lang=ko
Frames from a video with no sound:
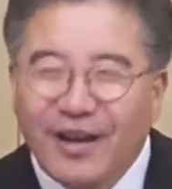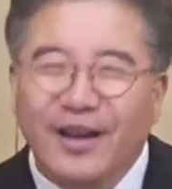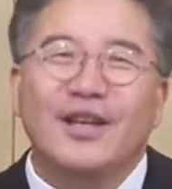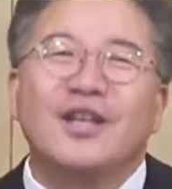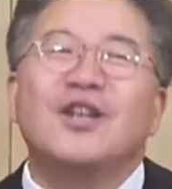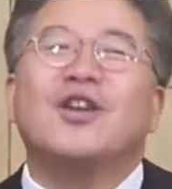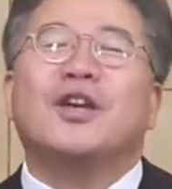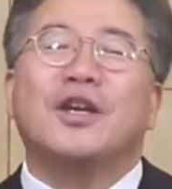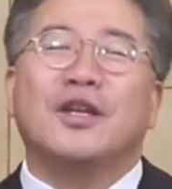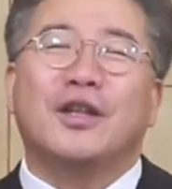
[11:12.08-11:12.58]

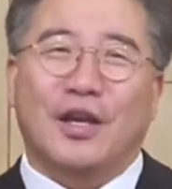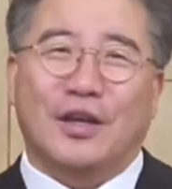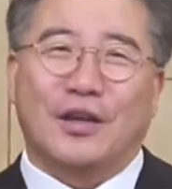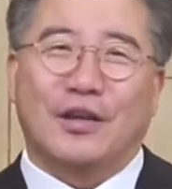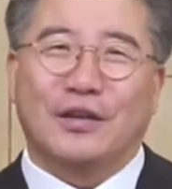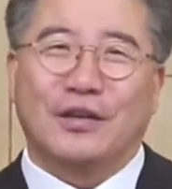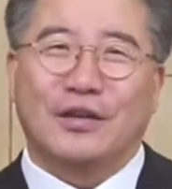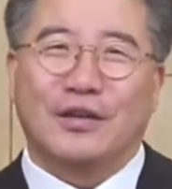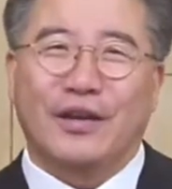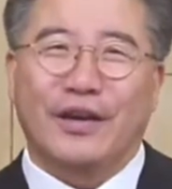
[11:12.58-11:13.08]
이렇게 되어
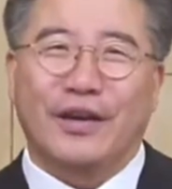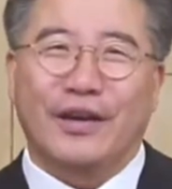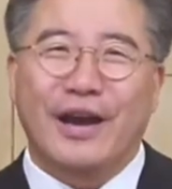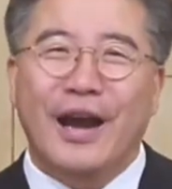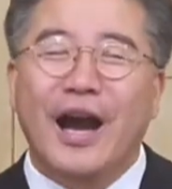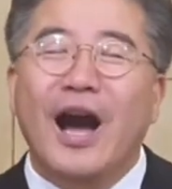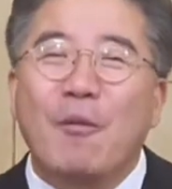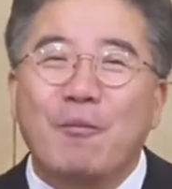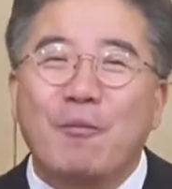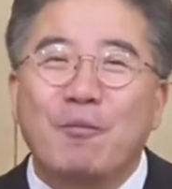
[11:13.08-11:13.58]
있는 거예요.
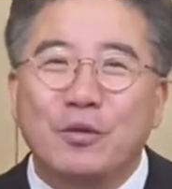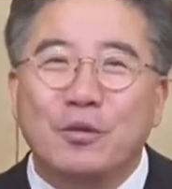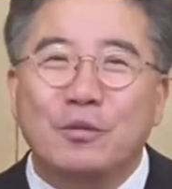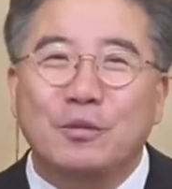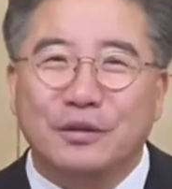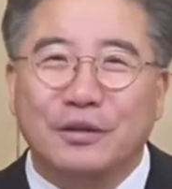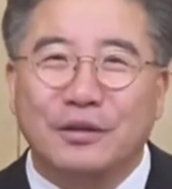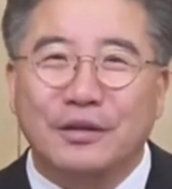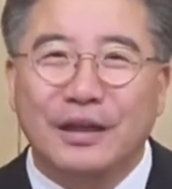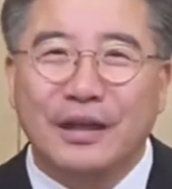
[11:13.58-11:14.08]

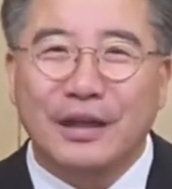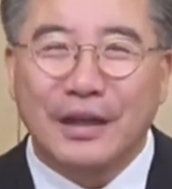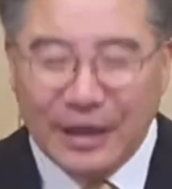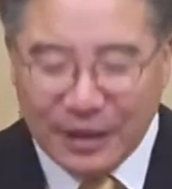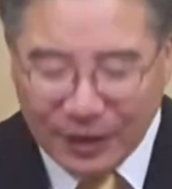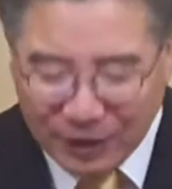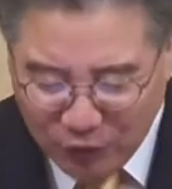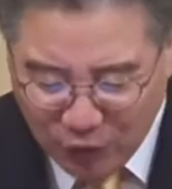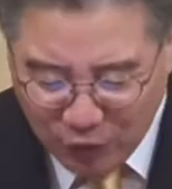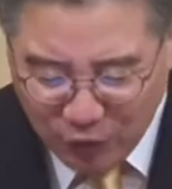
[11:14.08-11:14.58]
앞부분은.
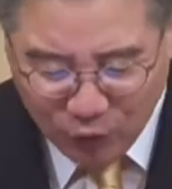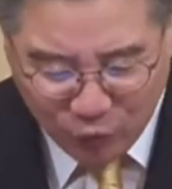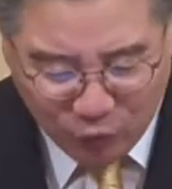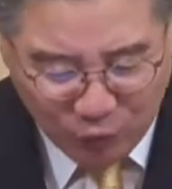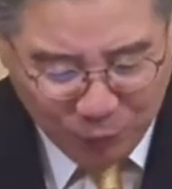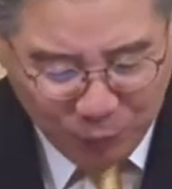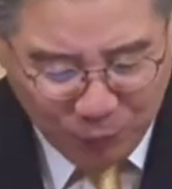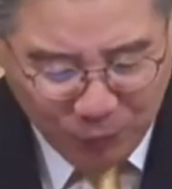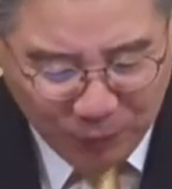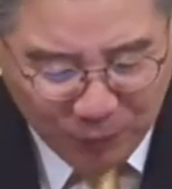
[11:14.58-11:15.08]
근데
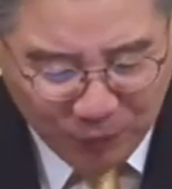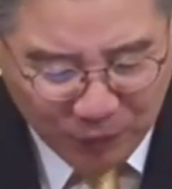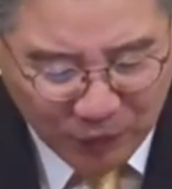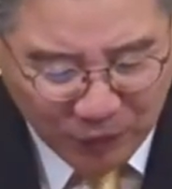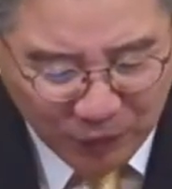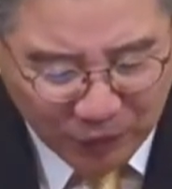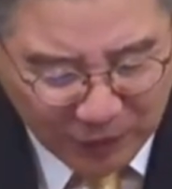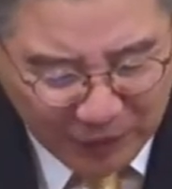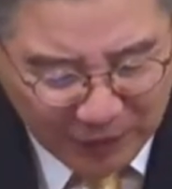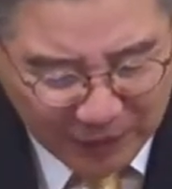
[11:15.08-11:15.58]
뒷부분은
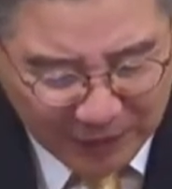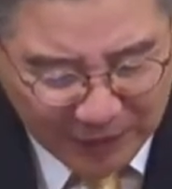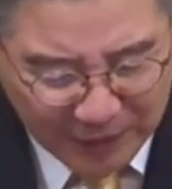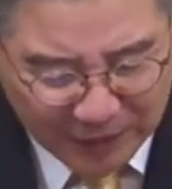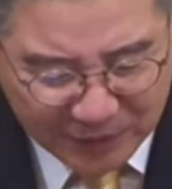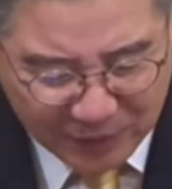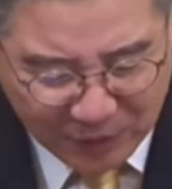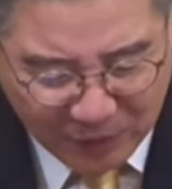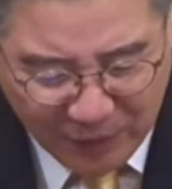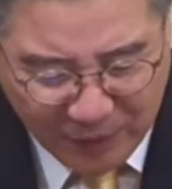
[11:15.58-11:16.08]
어떻게 되어
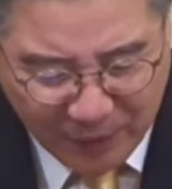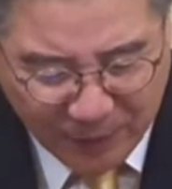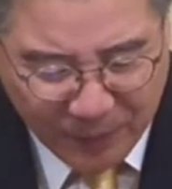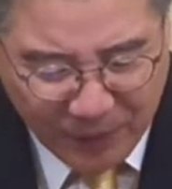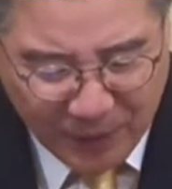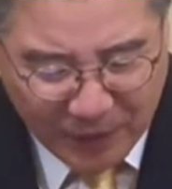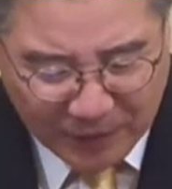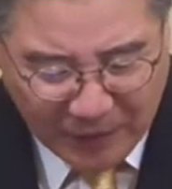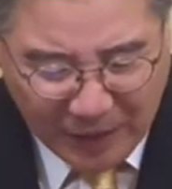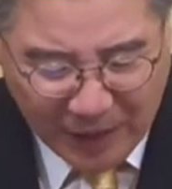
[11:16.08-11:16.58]
있어요?
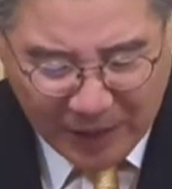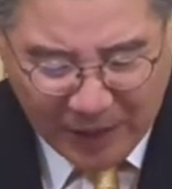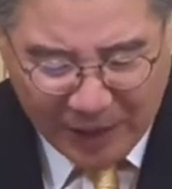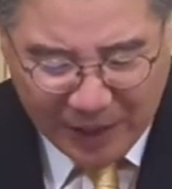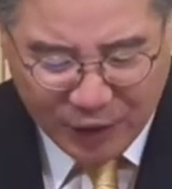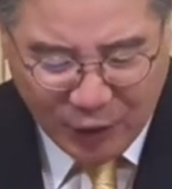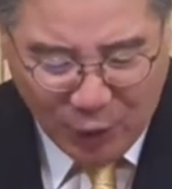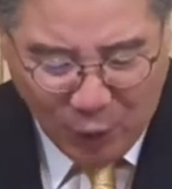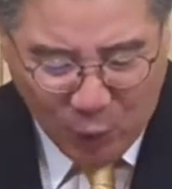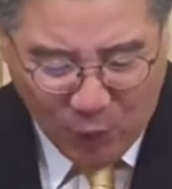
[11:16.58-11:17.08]

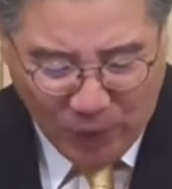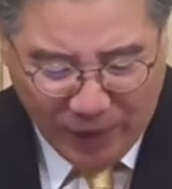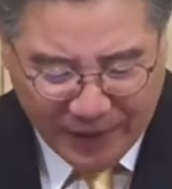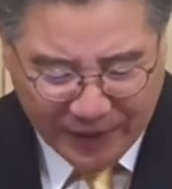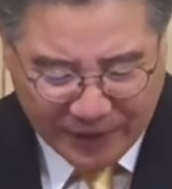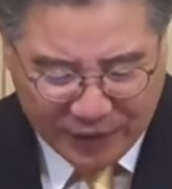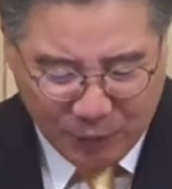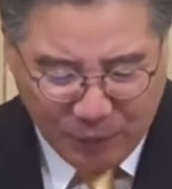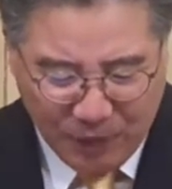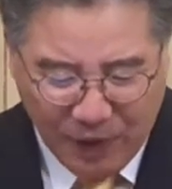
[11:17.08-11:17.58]
내가
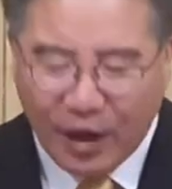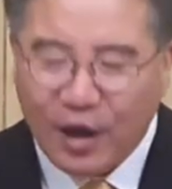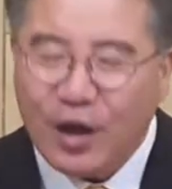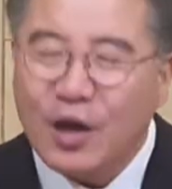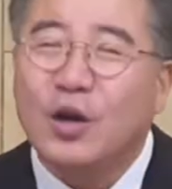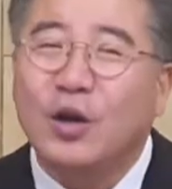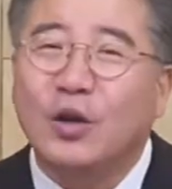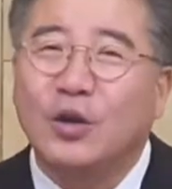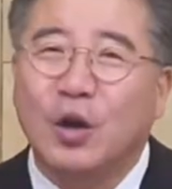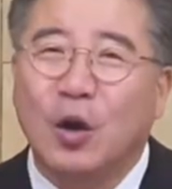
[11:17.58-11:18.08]
여호와의 집에
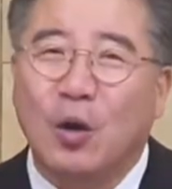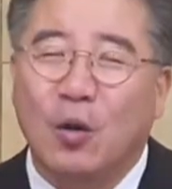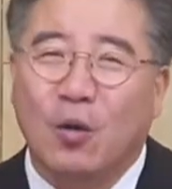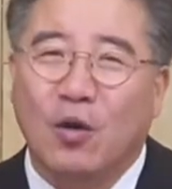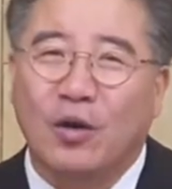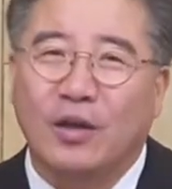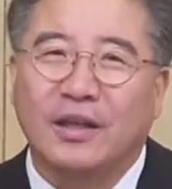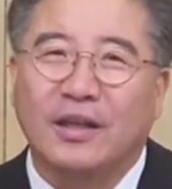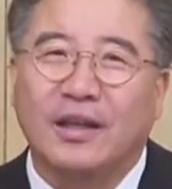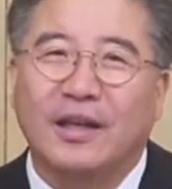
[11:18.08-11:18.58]

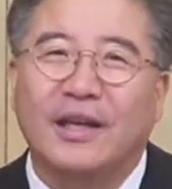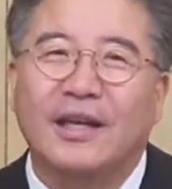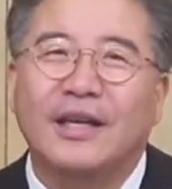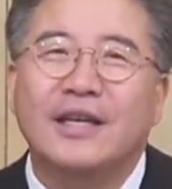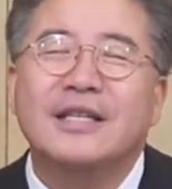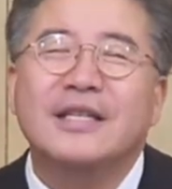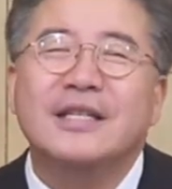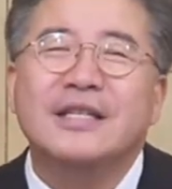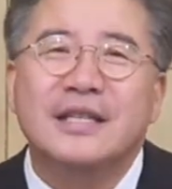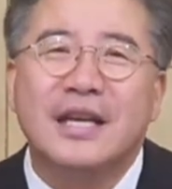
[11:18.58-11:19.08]
영원히
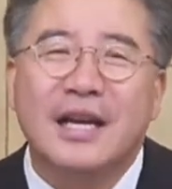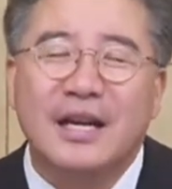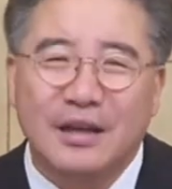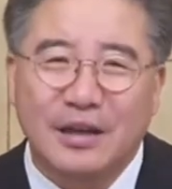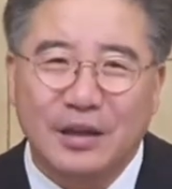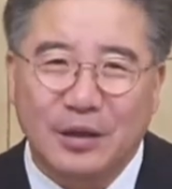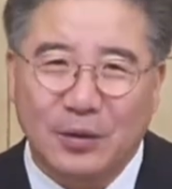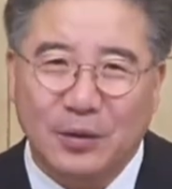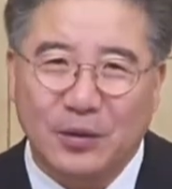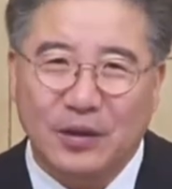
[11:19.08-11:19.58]

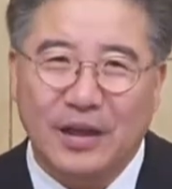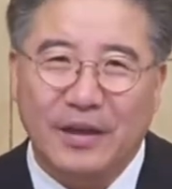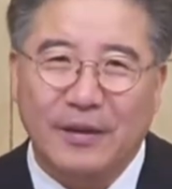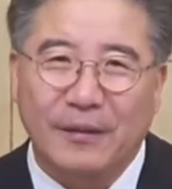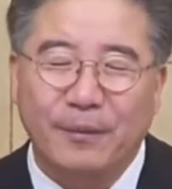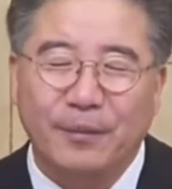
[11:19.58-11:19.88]
살리로다.